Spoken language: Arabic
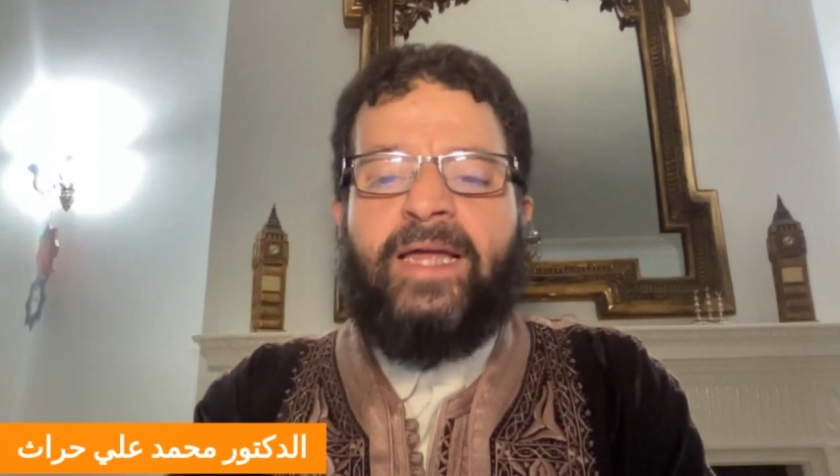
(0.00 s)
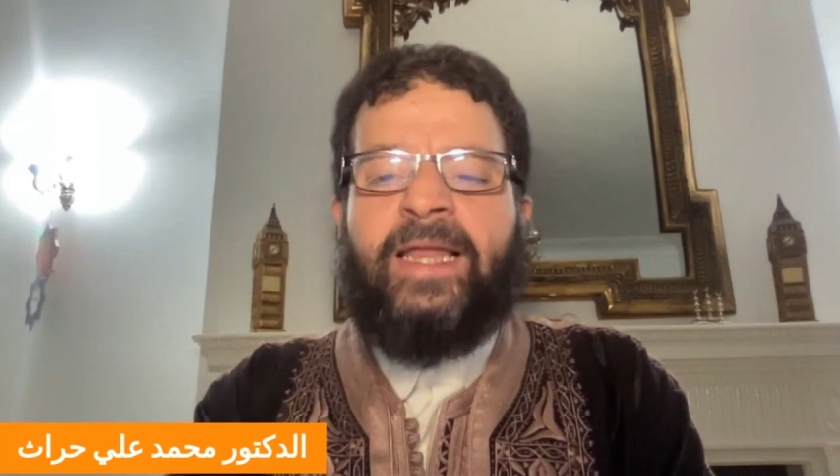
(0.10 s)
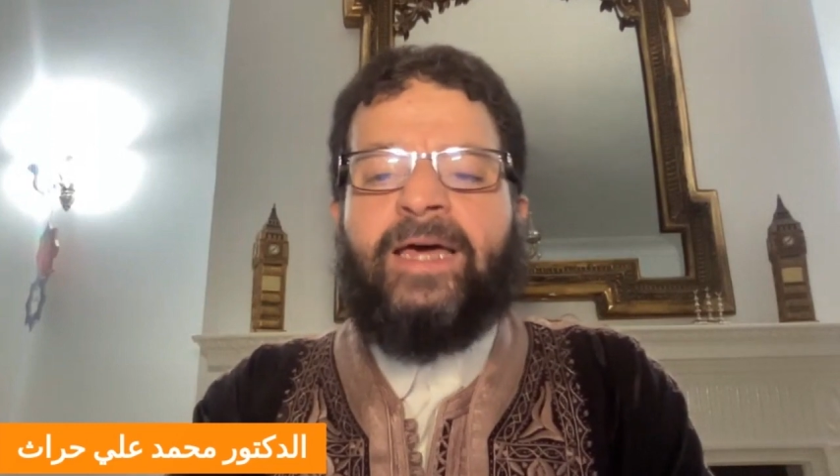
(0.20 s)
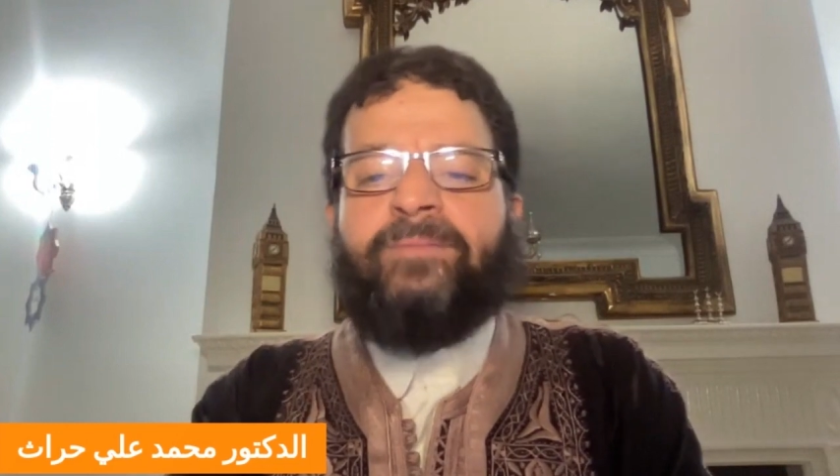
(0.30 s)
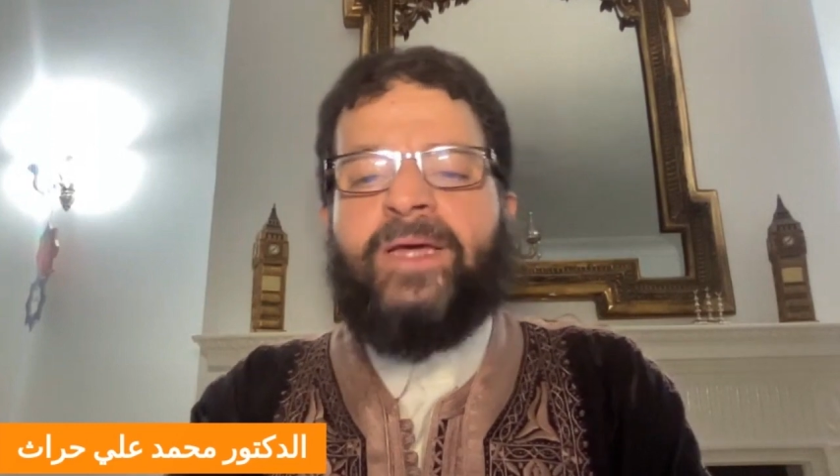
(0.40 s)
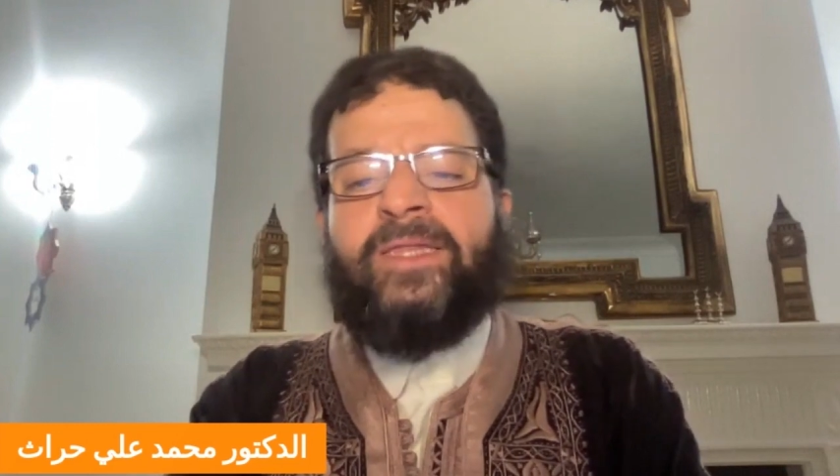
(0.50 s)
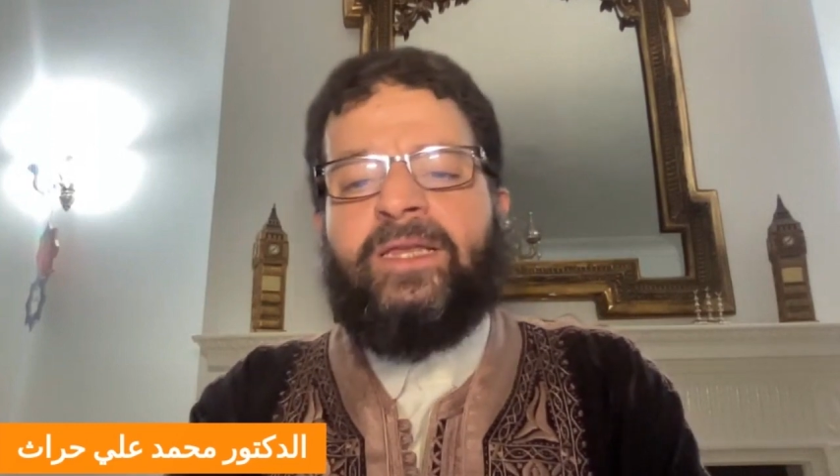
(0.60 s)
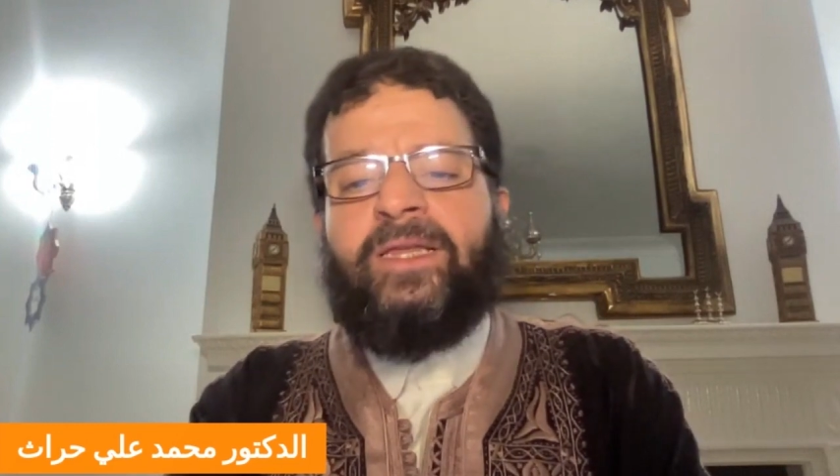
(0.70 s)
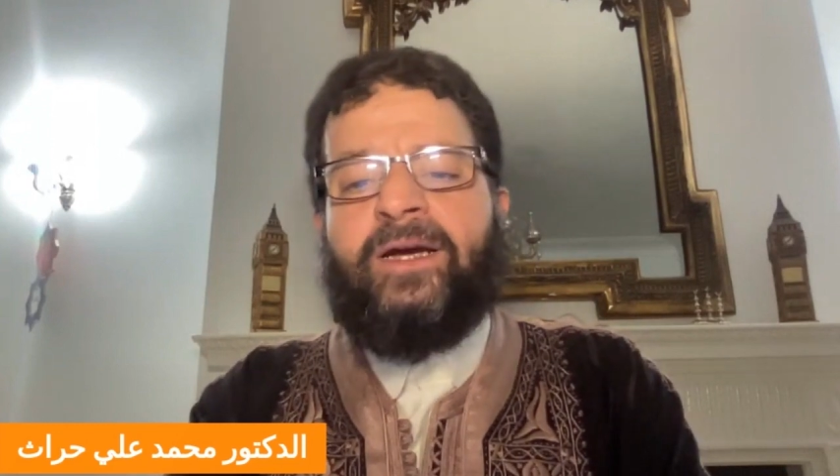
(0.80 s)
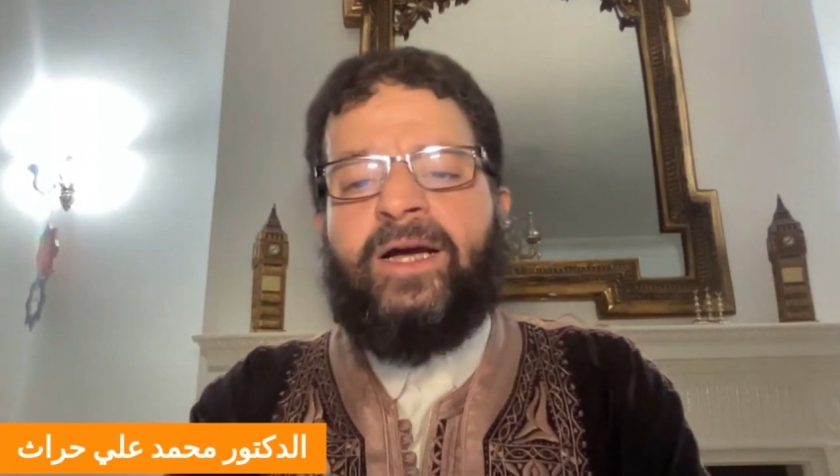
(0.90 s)
الحرب هذه
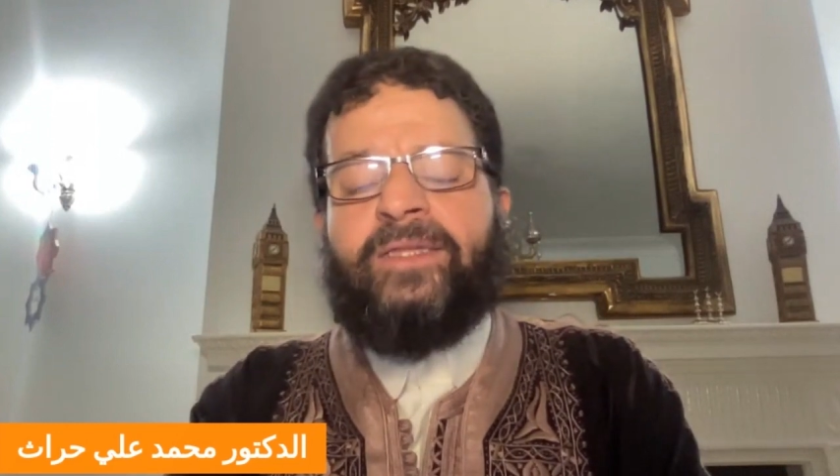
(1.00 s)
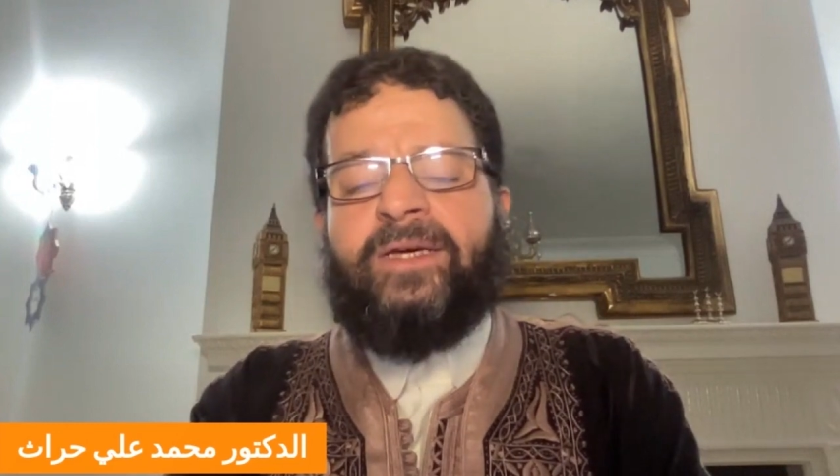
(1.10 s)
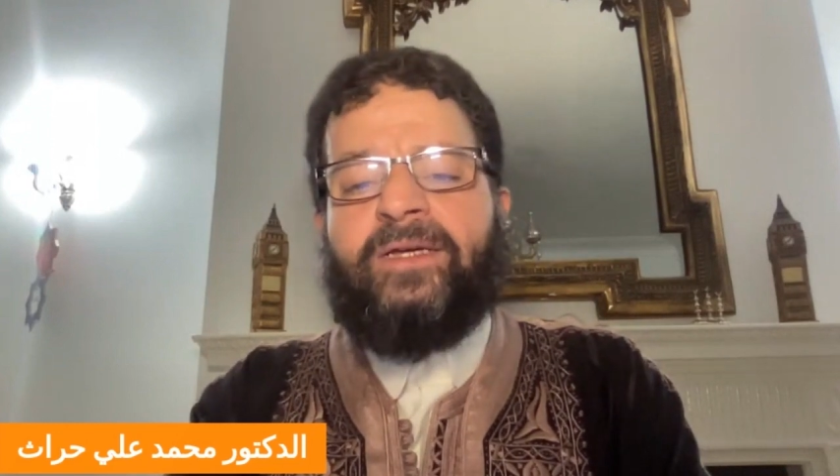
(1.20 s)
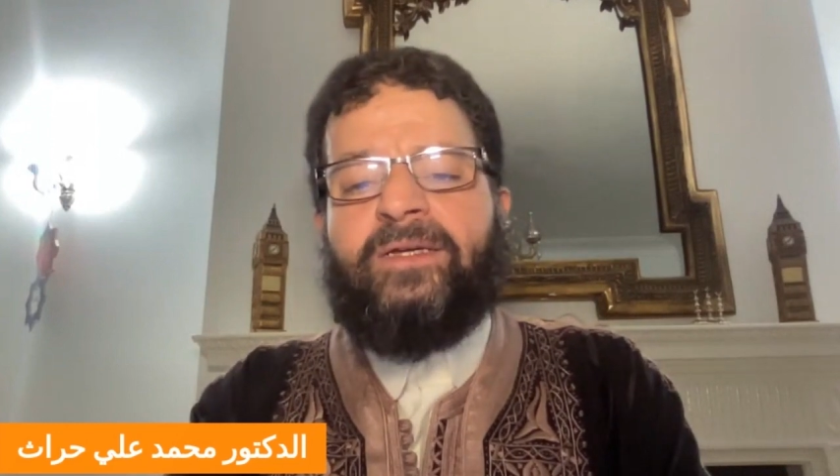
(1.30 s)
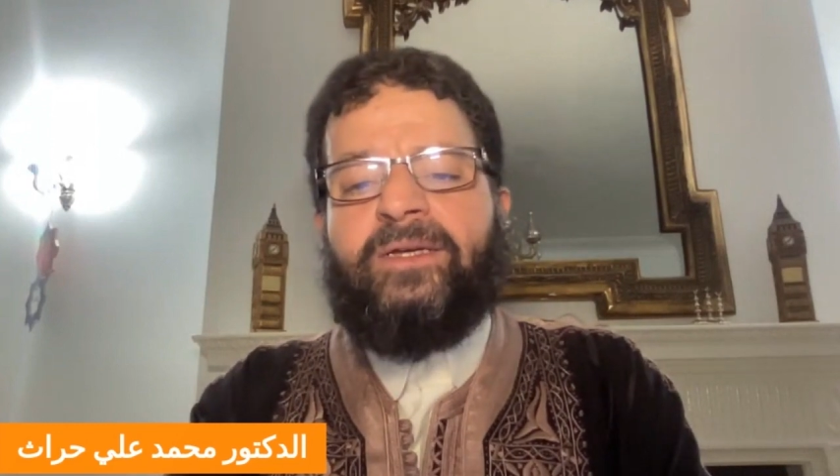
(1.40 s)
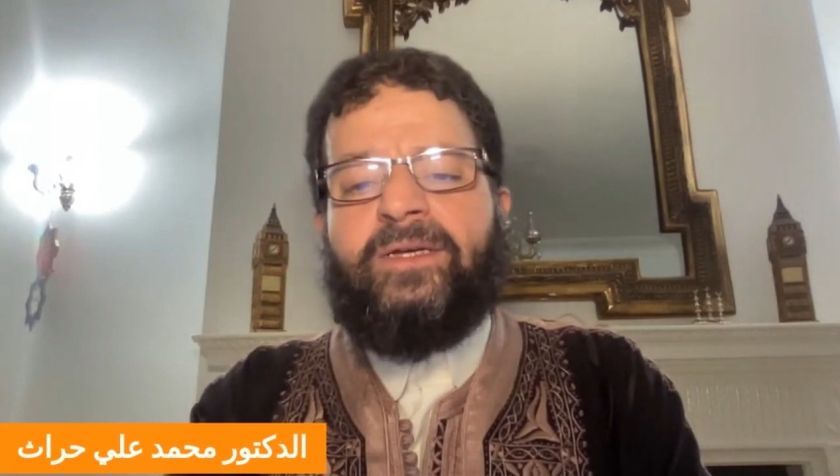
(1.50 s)
اللي قاعدة